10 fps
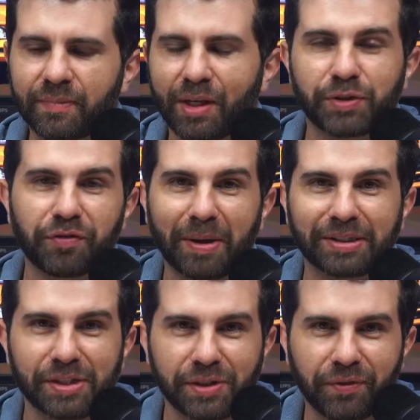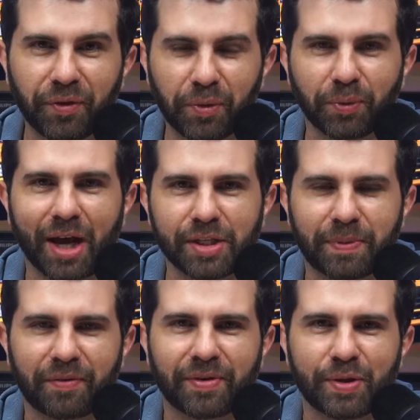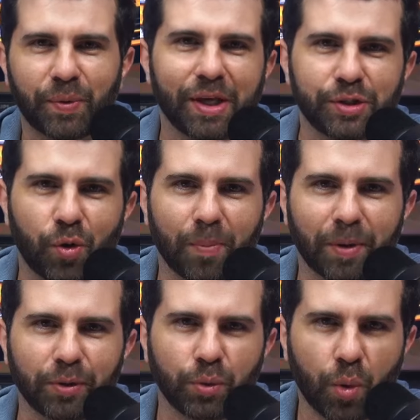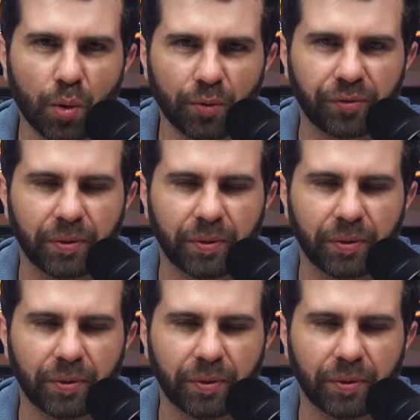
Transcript: eu tive bastante dificuldade para fazer o guia de compra do Golf